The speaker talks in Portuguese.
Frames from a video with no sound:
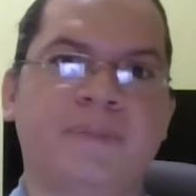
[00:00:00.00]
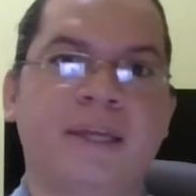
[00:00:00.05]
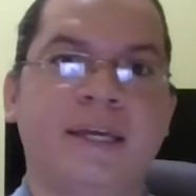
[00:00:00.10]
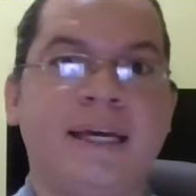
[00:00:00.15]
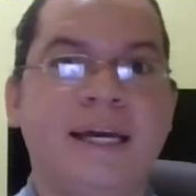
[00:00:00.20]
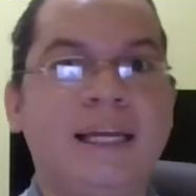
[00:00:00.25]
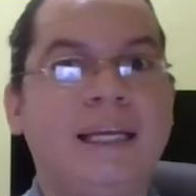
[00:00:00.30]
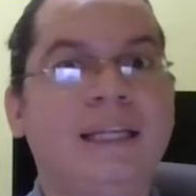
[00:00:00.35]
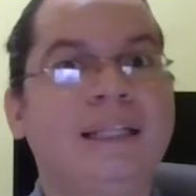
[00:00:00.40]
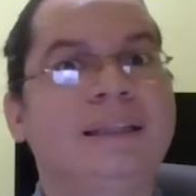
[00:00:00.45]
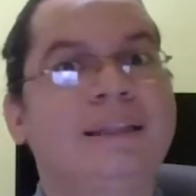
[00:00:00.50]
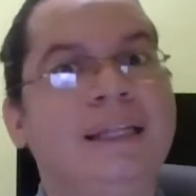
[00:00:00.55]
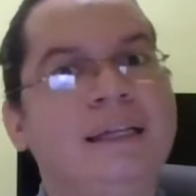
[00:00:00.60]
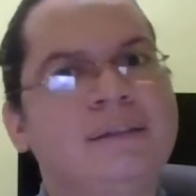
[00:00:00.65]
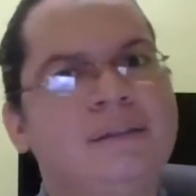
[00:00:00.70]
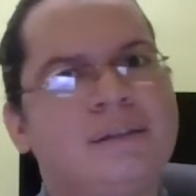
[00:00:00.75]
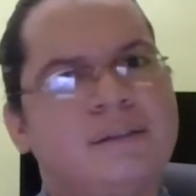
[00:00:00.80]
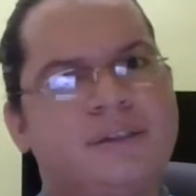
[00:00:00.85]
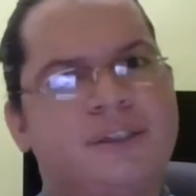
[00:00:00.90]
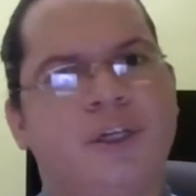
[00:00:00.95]
Ele
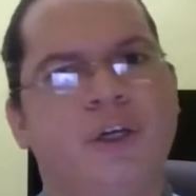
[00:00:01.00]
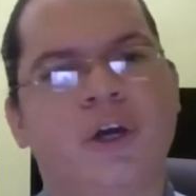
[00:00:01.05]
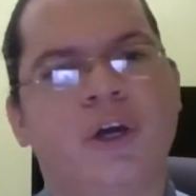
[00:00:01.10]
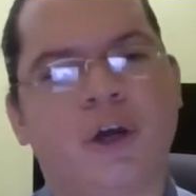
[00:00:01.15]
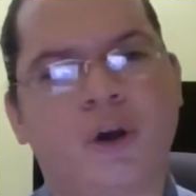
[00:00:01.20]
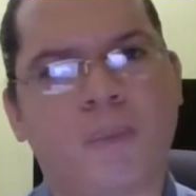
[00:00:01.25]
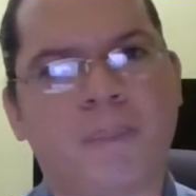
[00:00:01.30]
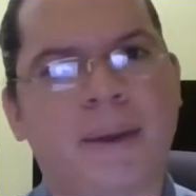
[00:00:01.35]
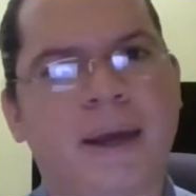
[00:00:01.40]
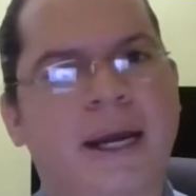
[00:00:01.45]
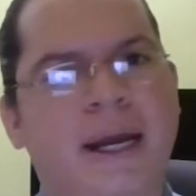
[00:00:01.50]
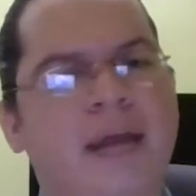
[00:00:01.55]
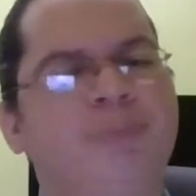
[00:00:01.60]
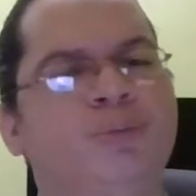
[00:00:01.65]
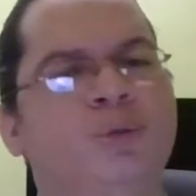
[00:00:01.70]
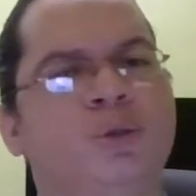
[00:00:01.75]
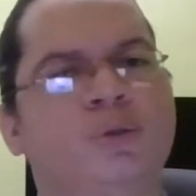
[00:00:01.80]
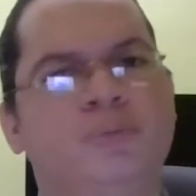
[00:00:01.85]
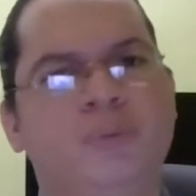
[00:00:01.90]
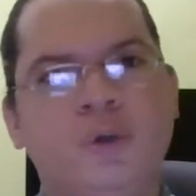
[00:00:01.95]
tenta se recuperar em
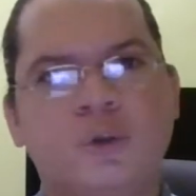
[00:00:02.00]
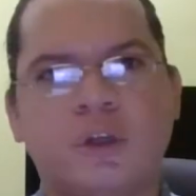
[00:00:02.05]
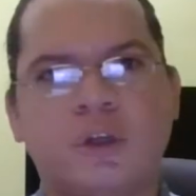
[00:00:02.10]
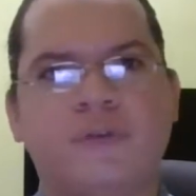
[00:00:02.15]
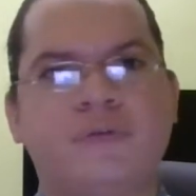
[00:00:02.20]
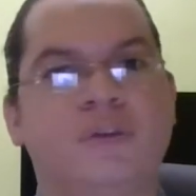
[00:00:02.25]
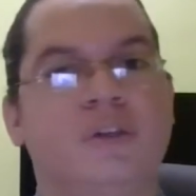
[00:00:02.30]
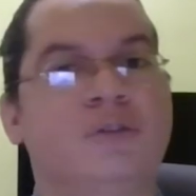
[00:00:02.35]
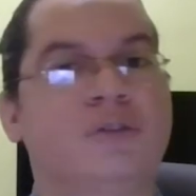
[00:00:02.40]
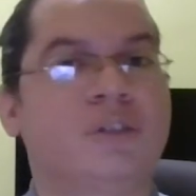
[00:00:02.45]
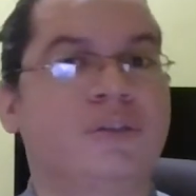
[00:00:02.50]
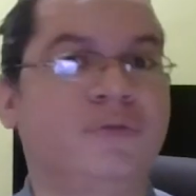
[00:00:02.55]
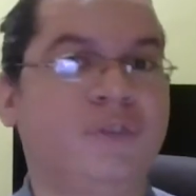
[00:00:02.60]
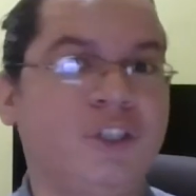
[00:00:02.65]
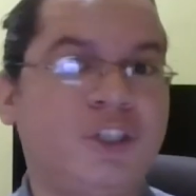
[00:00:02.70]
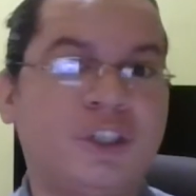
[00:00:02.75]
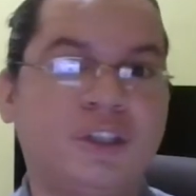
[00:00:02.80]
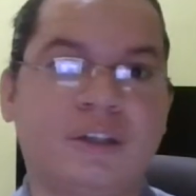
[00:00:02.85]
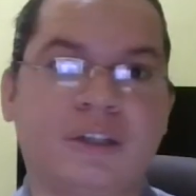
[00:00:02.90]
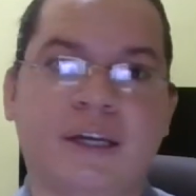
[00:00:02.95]

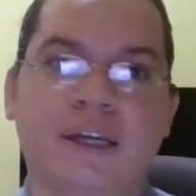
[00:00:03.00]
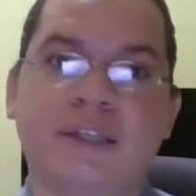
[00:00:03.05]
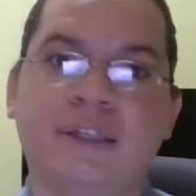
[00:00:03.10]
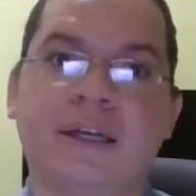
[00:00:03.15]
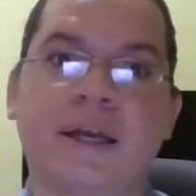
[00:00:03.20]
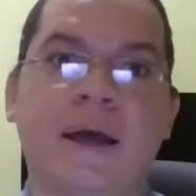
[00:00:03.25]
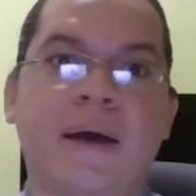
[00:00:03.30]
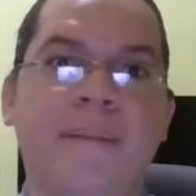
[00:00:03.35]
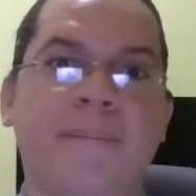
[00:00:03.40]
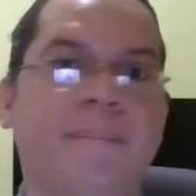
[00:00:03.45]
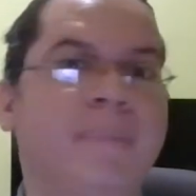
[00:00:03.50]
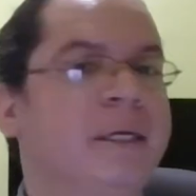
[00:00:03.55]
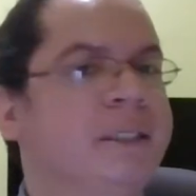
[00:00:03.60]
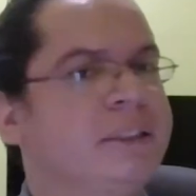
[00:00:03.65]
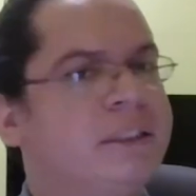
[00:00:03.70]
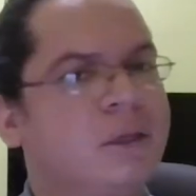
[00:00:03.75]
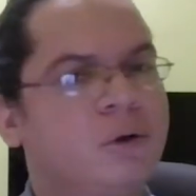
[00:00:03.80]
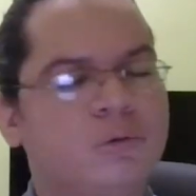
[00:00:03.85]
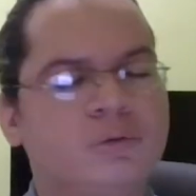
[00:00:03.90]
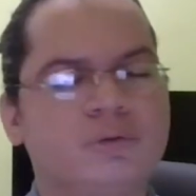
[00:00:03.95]
1923, mas
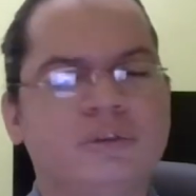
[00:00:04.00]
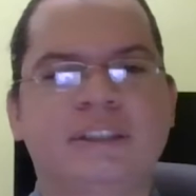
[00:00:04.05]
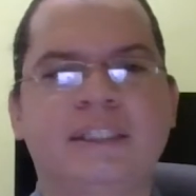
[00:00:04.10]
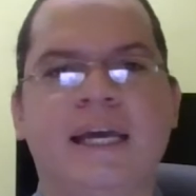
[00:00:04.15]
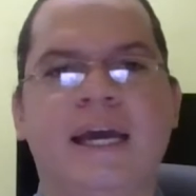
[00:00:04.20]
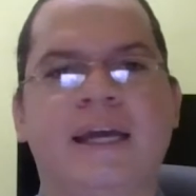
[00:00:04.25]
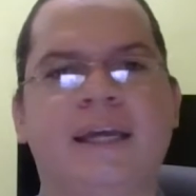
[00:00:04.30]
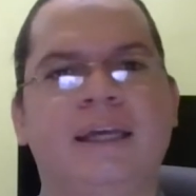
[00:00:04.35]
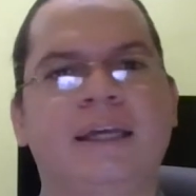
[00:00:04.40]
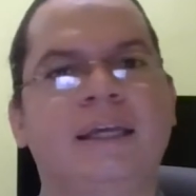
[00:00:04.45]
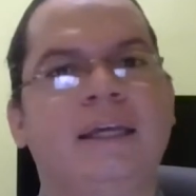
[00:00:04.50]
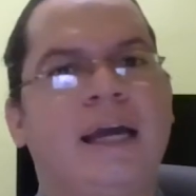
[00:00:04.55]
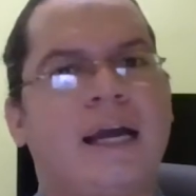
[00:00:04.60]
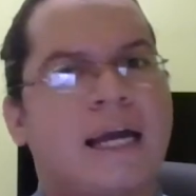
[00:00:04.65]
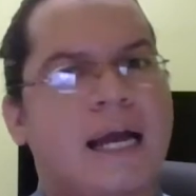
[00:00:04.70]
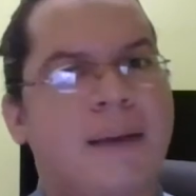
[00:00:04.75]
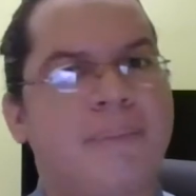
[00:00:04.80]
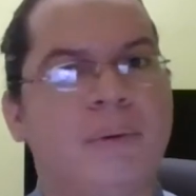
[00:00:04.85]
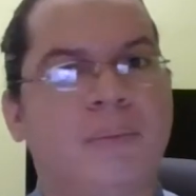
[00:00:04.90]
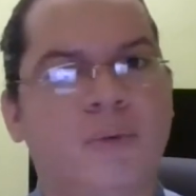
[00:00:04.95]
não consegue e
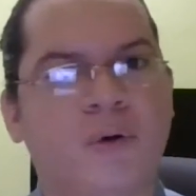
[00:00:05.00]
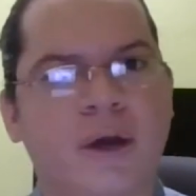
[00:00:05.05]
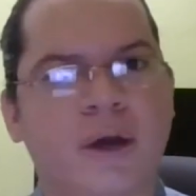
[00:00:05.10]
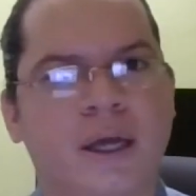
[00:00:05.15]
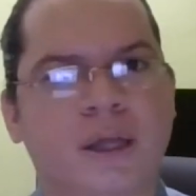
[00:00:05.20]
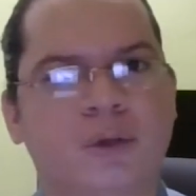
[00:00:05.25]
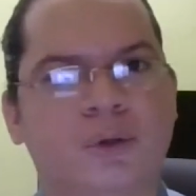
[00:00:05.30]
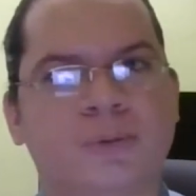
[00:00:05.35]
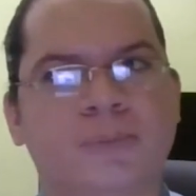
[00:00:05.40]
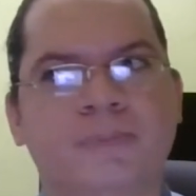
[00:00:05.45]
acaba morrendo.